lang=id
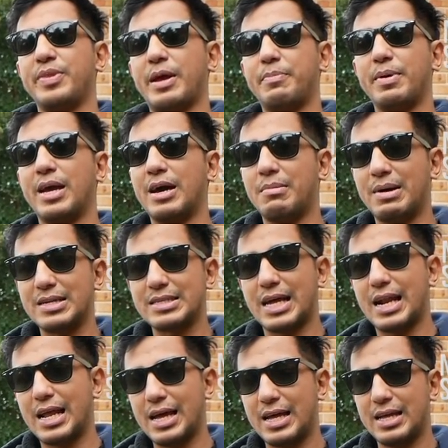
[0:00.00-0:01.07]
tapi nggak
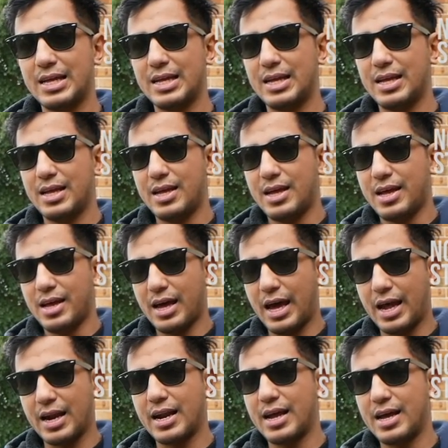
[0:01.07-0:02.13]
masalah
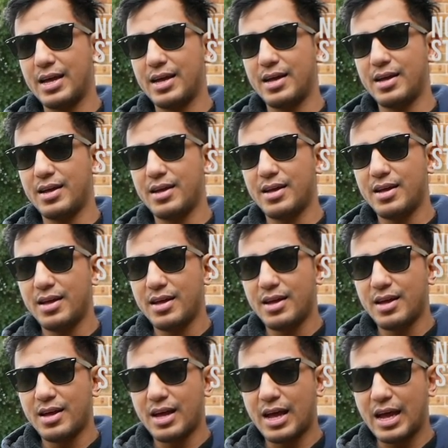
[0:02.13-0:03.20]
karena
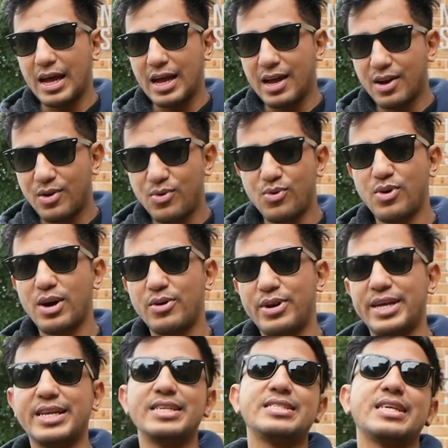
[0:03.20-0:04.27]
gua
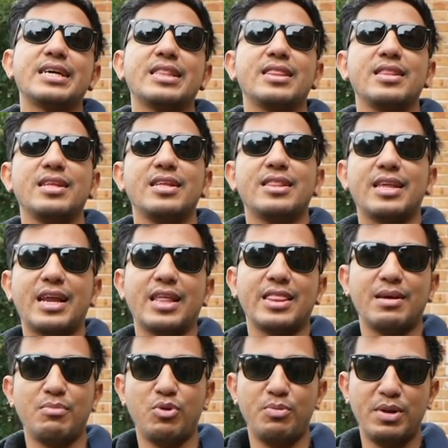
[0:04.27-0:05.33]
udah riset
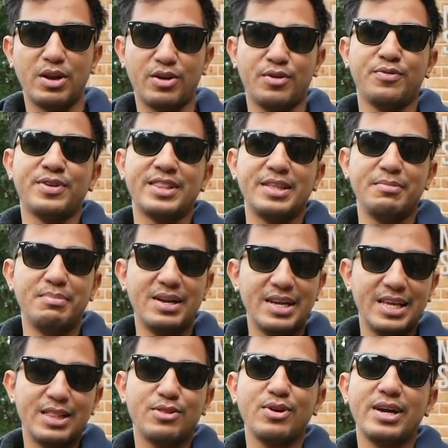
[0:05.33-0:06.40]
ternyata mobil convertible
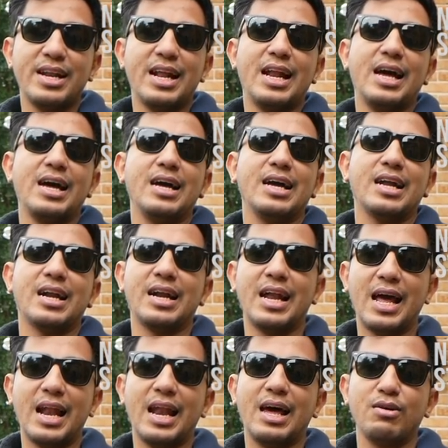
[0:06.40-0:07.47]
itu adalah
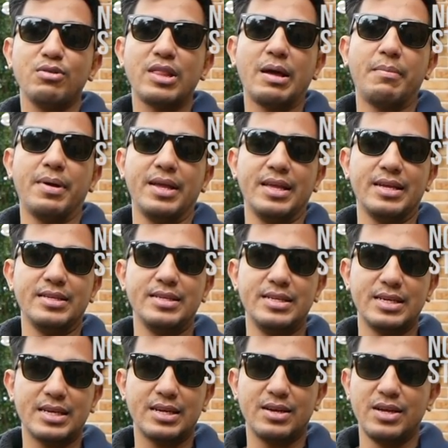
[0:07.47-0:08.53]
kendala utamanya
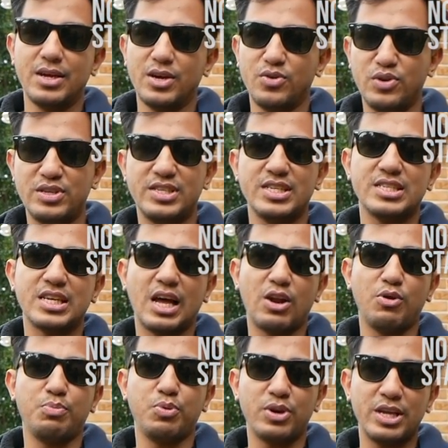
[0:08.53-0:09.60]
jadi which is
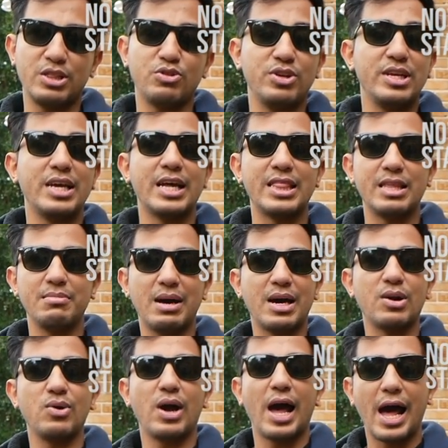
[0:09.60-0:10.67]
kalaupun itu diganti
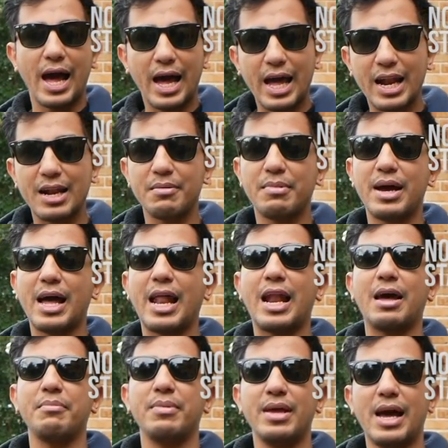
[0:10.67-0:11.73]
baru akan
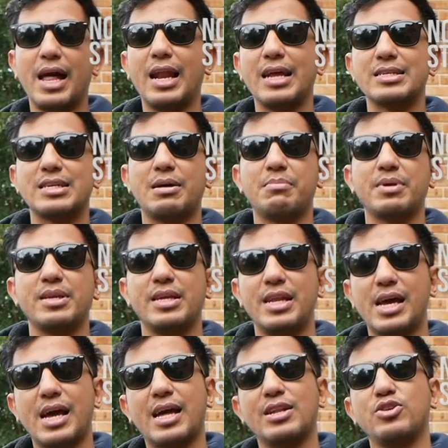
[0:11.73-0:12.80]
mengalami hal yang sama
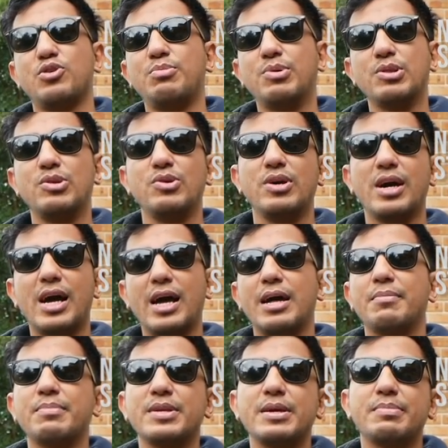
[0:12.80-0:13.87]
jadi akan copot juga
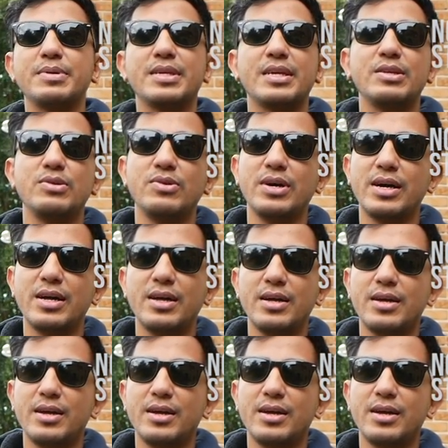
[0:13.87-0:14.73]
akan pecah-pecah juga